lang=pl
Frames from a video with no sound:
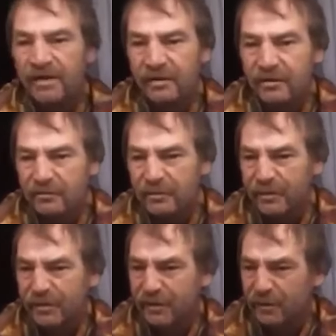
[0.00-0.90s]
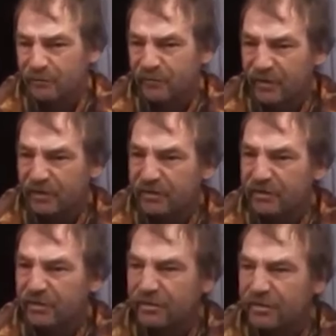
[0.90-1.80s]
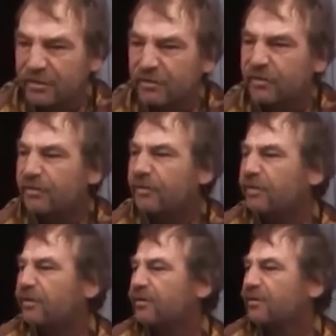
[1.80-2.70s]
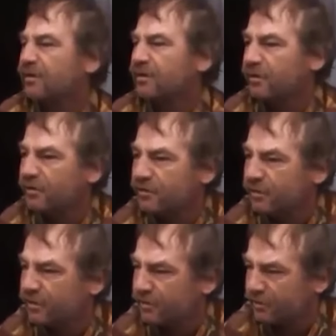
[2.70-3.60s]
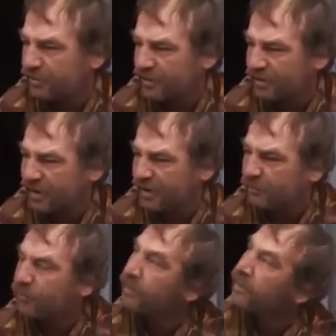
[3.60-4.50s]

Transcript: Matko Bosko, mówię, co, to, co, co to się stanęło?